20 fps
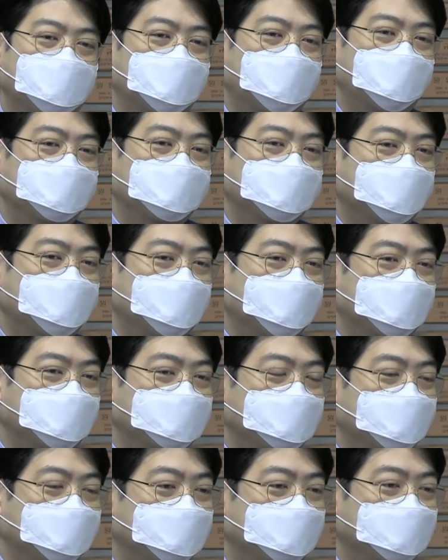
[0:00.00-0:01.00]
생각해
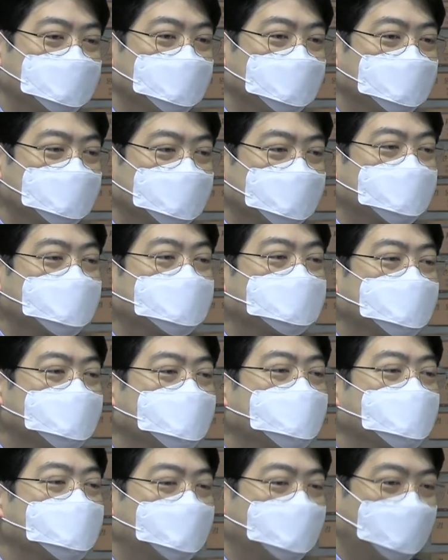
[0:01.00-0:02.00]
보세요, 여러분.
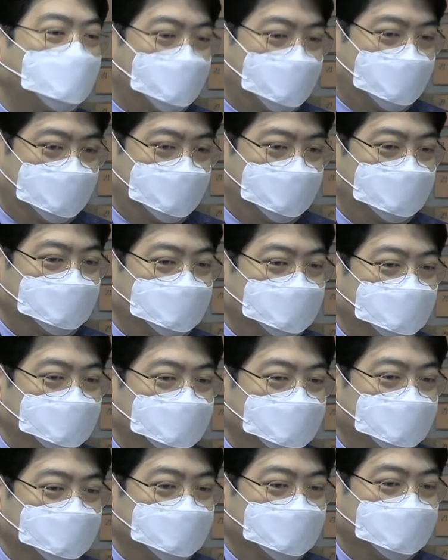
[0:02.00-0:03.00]
12일 동안.
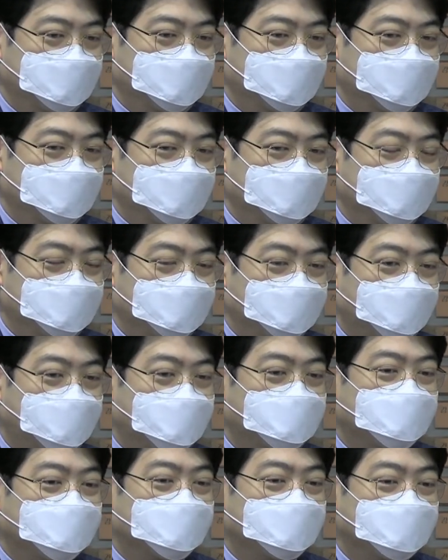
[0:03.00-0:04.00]

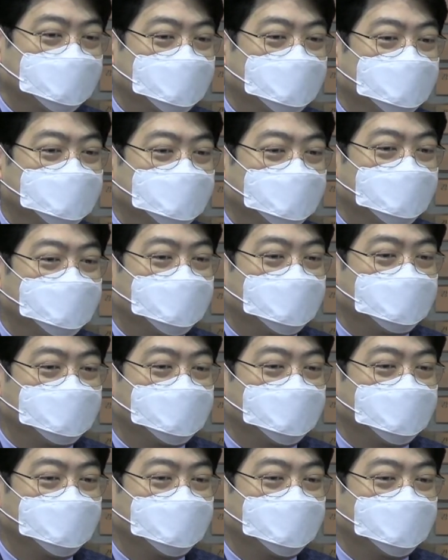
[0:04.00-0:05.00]
괜찮으시겠어요, 여러분?
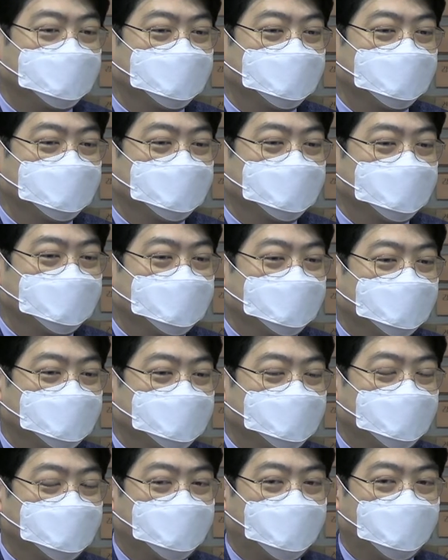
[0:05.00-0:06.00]

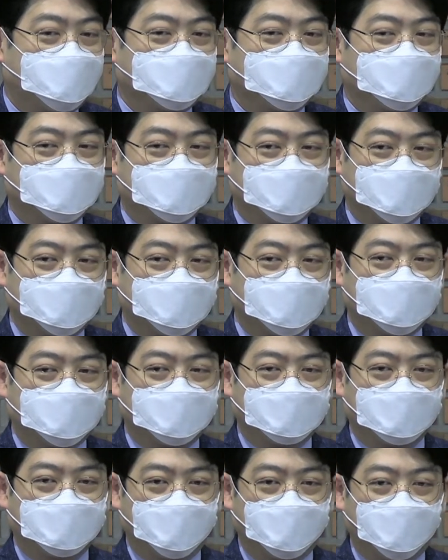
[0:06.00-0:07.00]
근데 다, 저기,
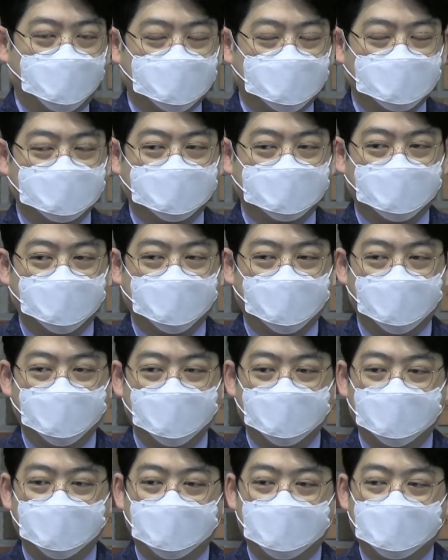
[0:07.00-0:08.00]
노아는 무려
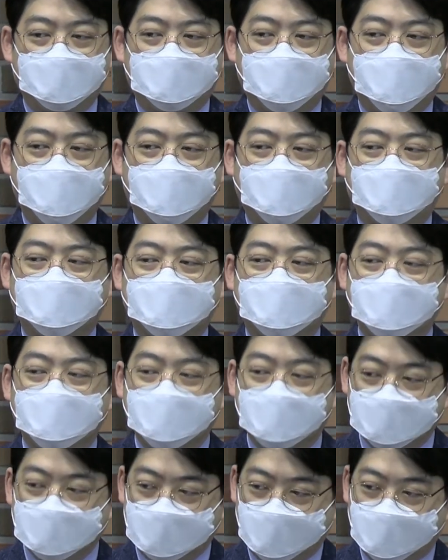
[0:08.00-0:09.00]

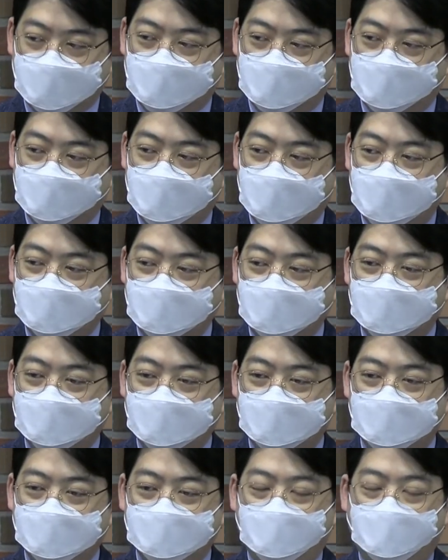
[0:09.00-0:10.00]
120년 동안
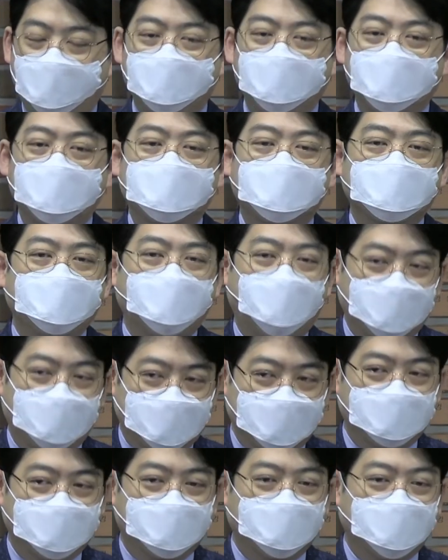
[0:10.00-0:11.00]
보이지도
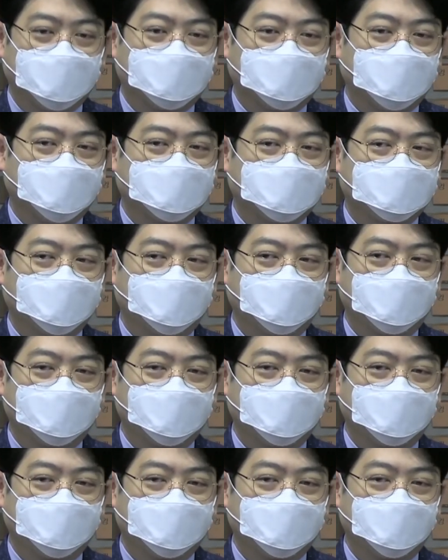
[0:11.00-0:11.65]
않는 일에 대해서